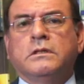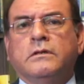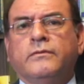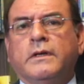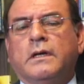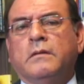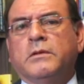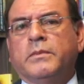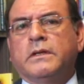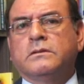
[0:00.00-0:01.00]
significa,
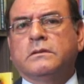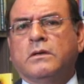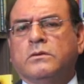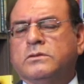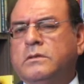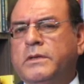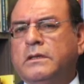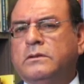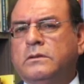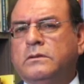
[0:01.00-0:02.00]
me parece, un desconocimiento